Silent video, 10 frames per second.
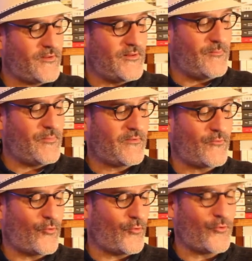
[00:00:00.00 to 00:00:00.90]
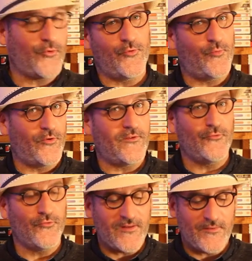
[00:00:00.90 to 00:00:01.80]
qui n'est pas un recueil de poésie
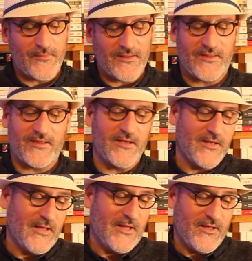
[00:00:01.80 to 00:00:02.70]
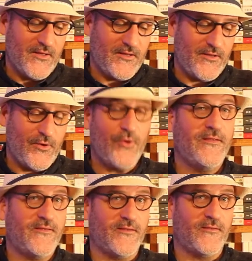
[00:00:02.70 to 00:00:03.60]
de nouvelles, mais qui est euh, un
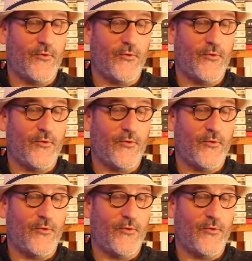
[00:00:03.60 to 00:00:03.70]
essai.